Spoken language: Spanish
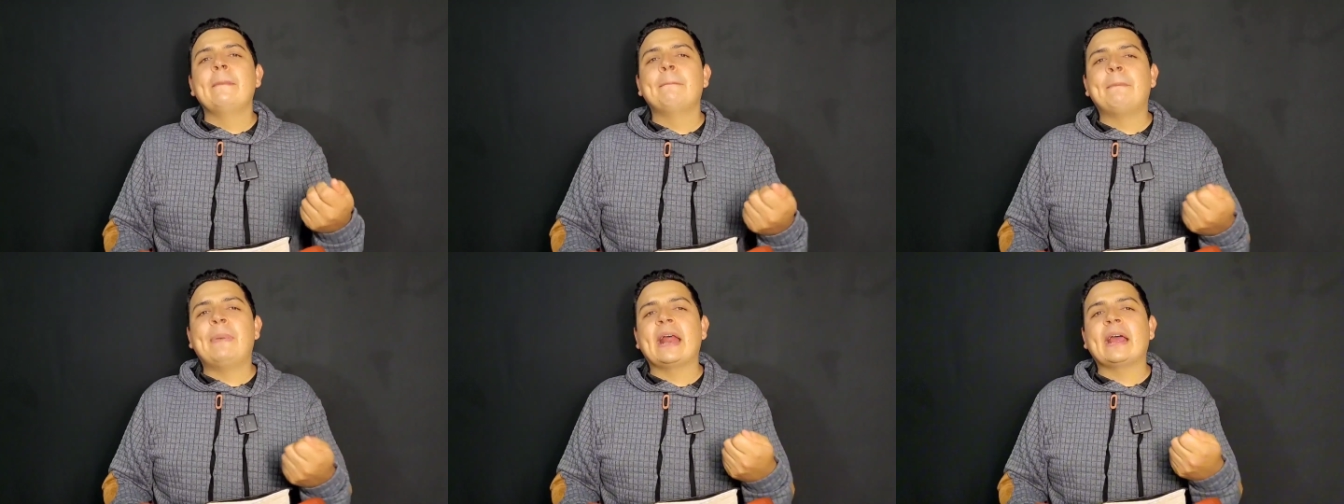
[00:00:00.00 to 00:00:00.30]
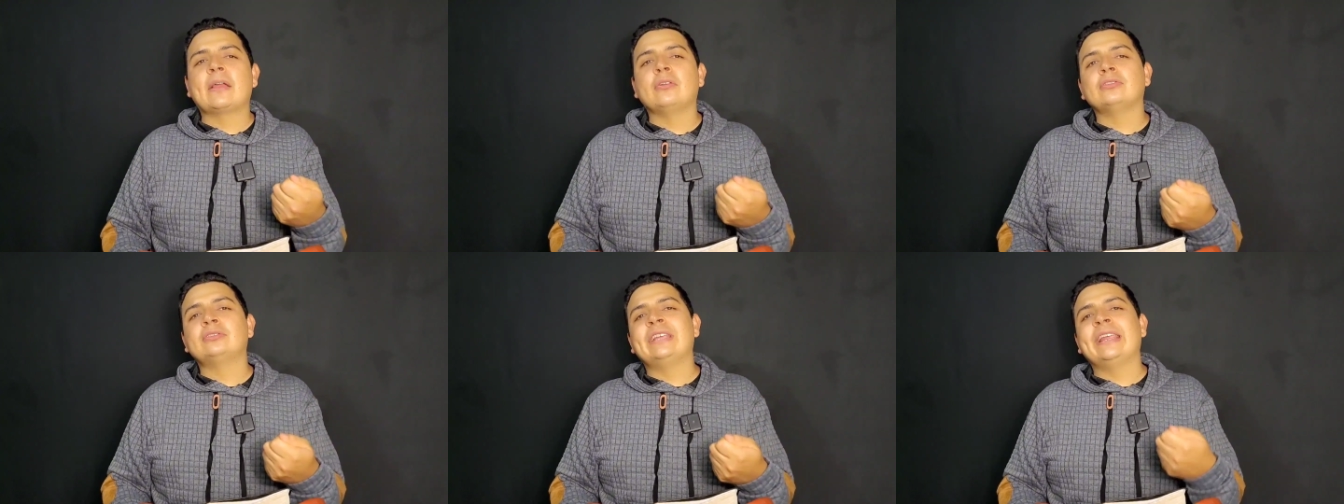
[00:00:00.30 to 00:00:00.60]

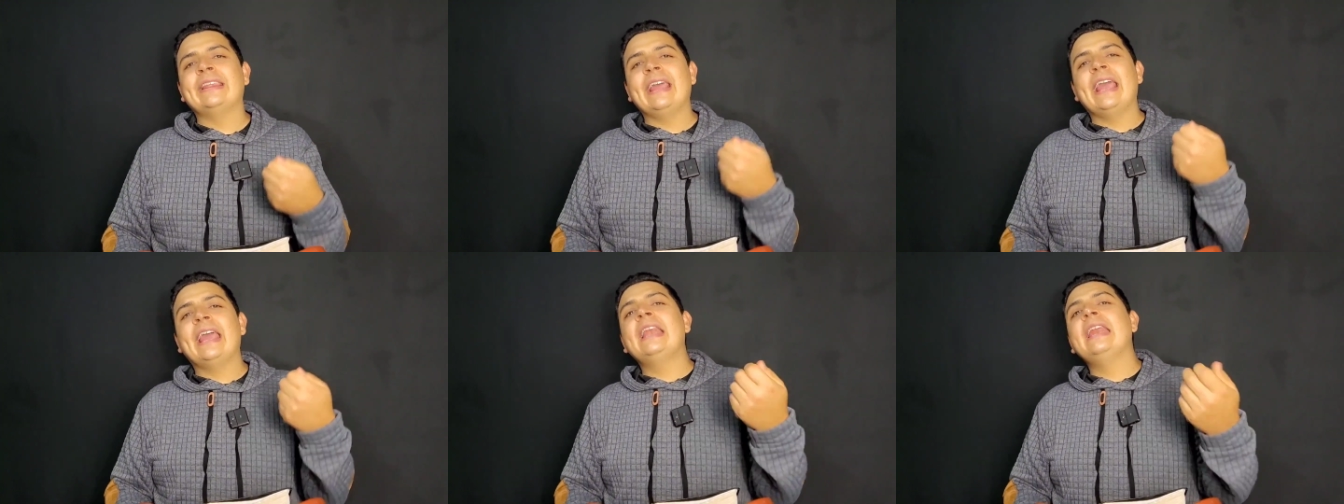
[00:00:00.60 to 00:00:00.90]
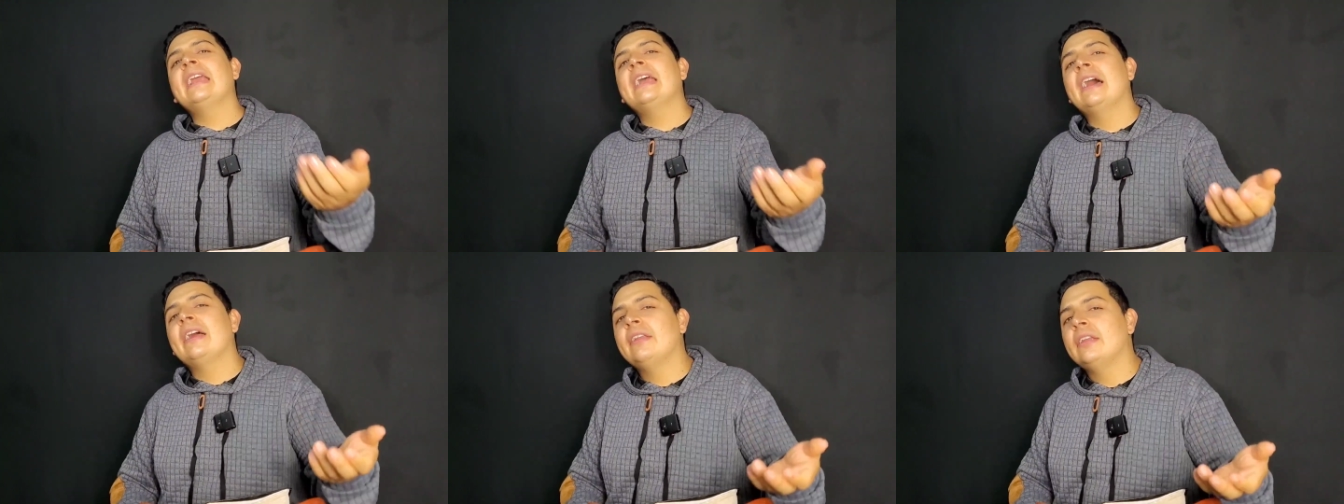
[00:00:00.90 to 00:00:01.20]
para que usted
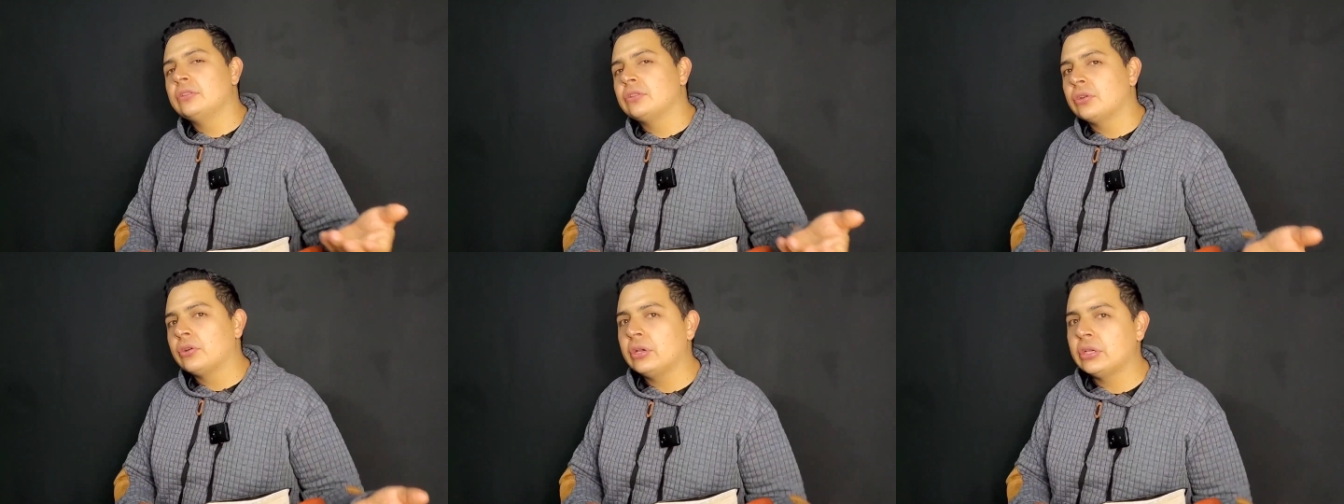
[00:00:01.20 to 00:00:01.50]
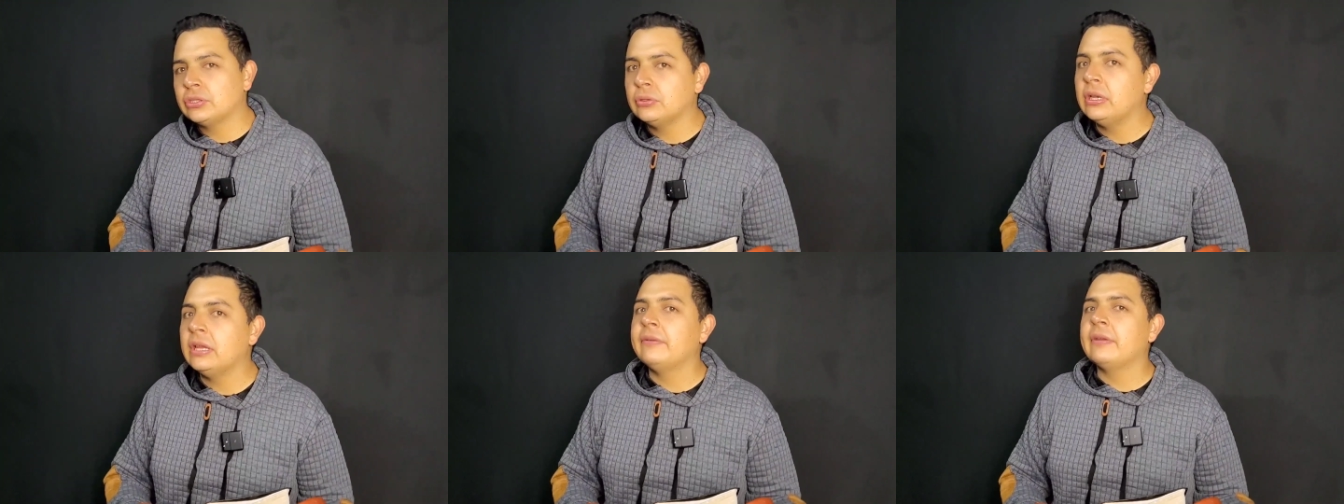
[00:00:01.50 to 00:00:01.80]
elija dentro
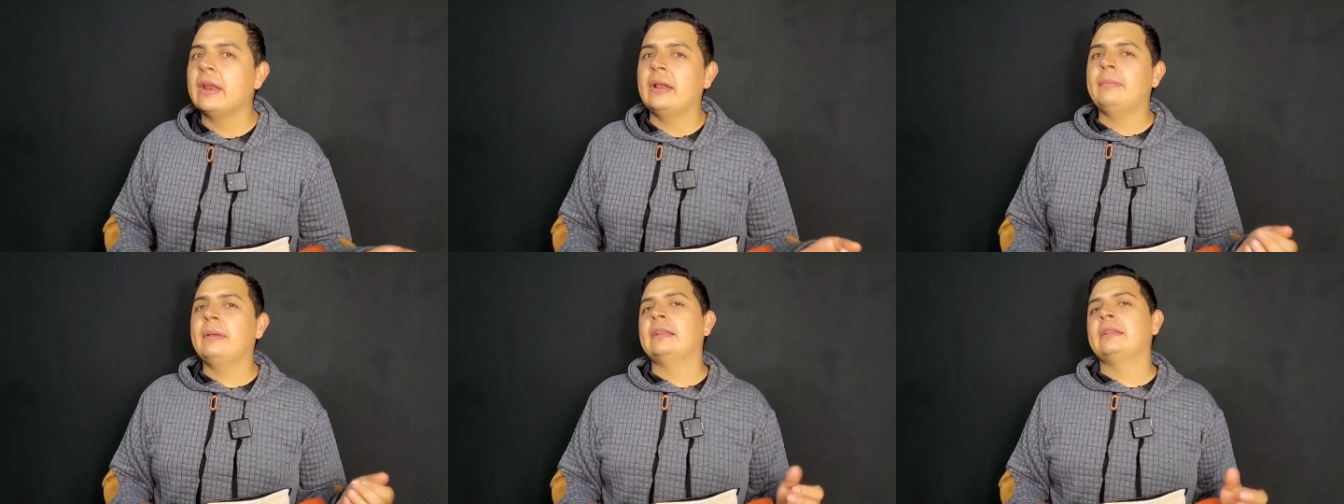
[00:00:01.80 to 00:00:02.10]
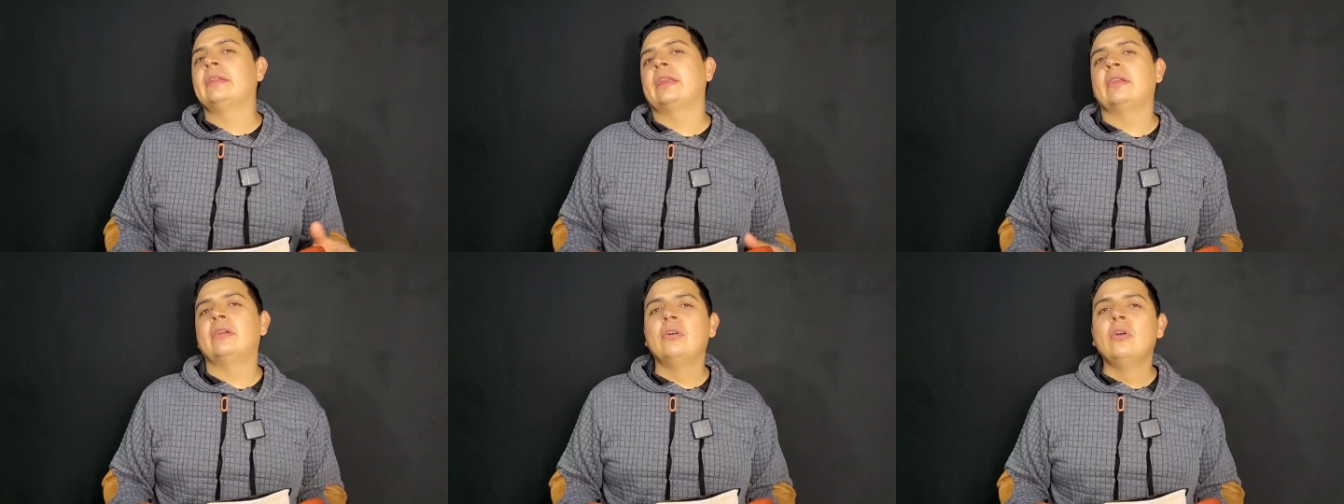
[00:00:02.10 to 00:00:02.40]
de su libre
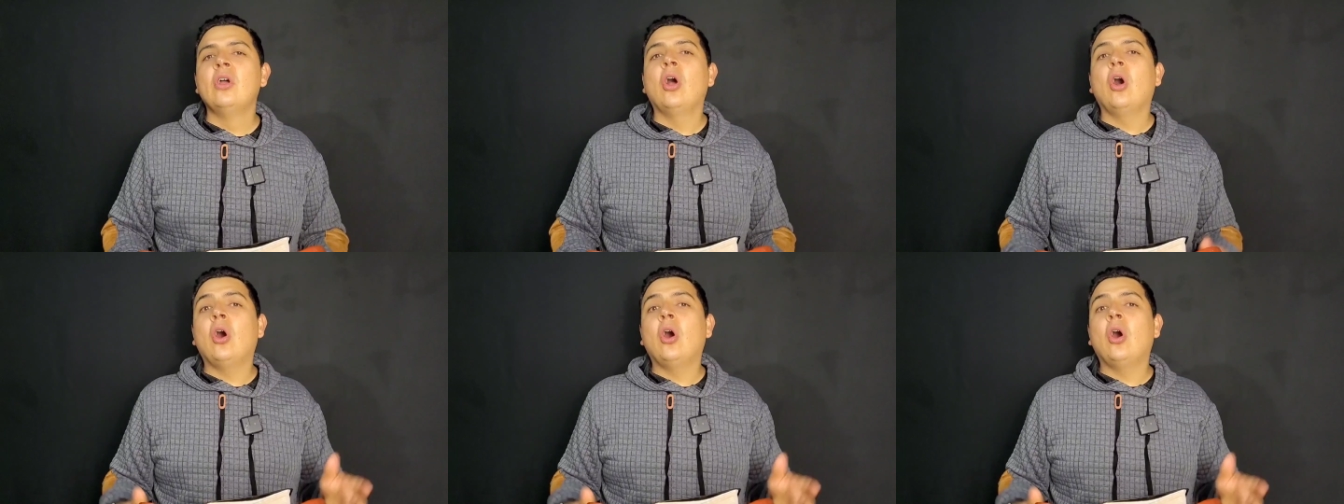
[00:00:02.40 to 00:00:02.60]
albedrío.